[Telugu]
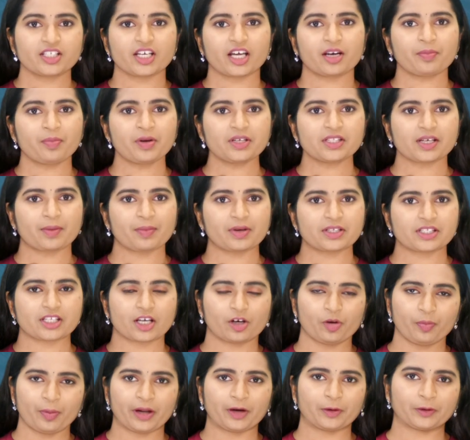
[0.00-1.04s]
చర్మ
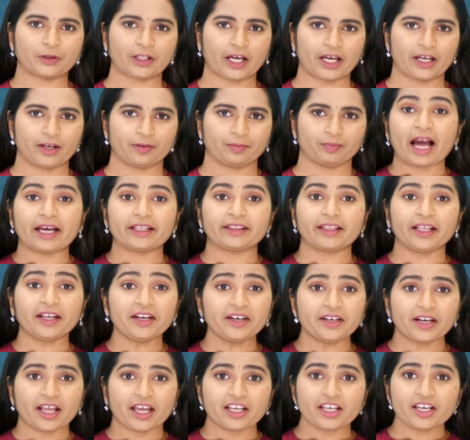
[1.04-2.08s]
సమస్యలు పెరుగుతాయి అయితే
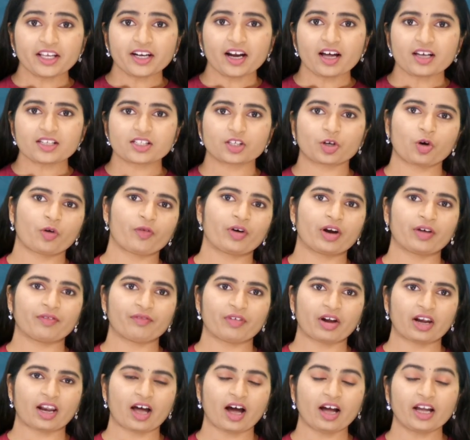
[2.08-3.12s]
నెయ్యి రాసుకోవడం
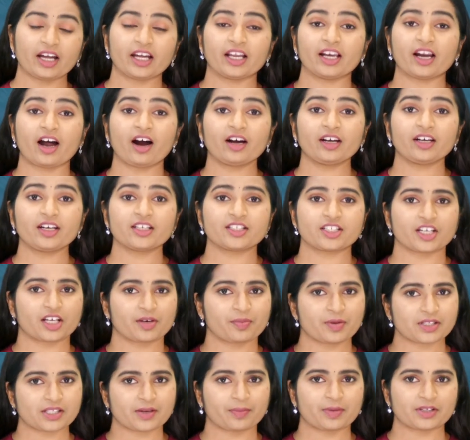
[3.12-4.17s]
వల్ల ఇలాంటి
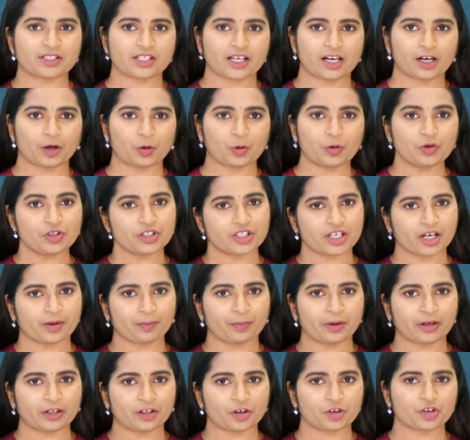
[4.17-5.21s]
చర్మ సమస్యలకు
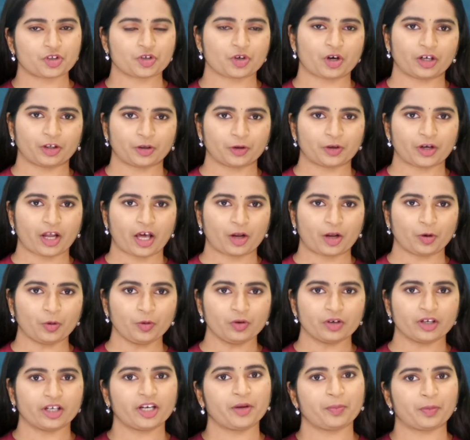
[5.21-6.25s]
చెక్ పెట్టొచ్చు అంటున్నారు
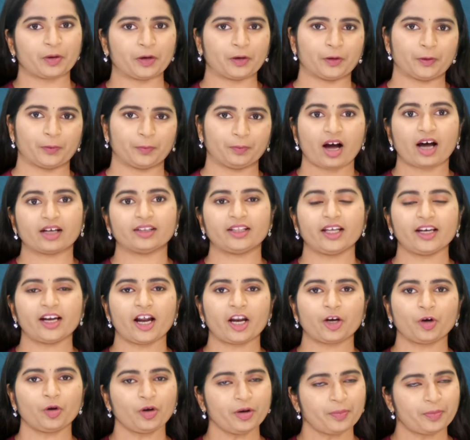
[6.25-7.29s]
నిపుణులు
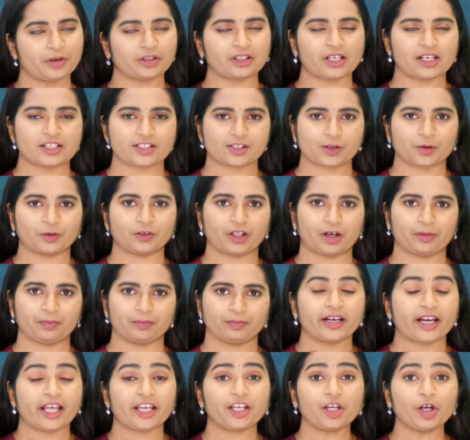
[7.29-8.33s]
అదేలానో ఇప్పుడు తెలుసుకుందాం
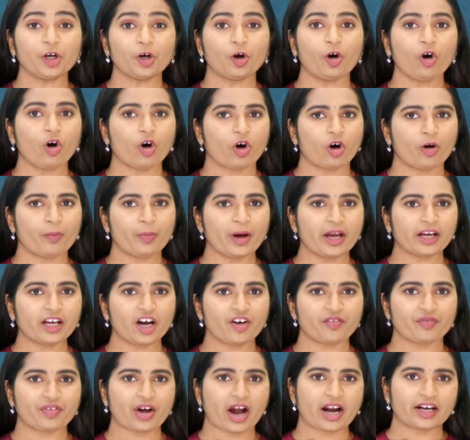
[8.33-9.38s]
నెయ్యిలో
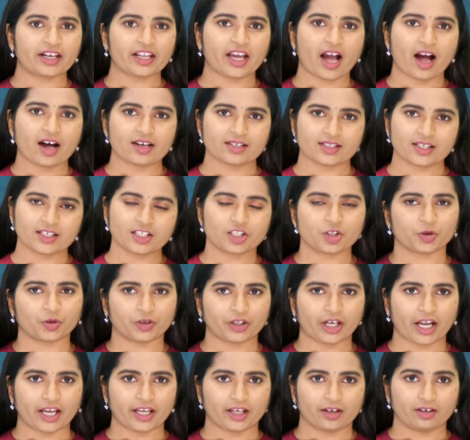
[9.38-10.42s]
ఒబేగా ఫ్యాటీ యాసిడ్స్
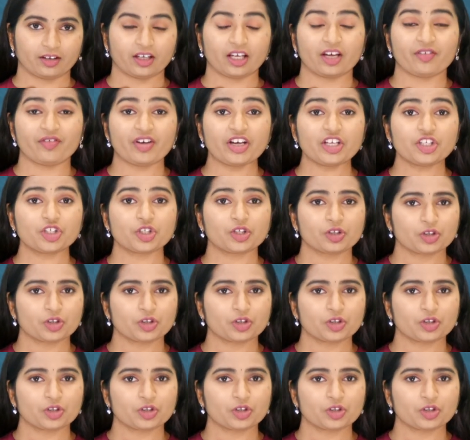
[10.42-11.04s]
ఉంటాయి ఇవి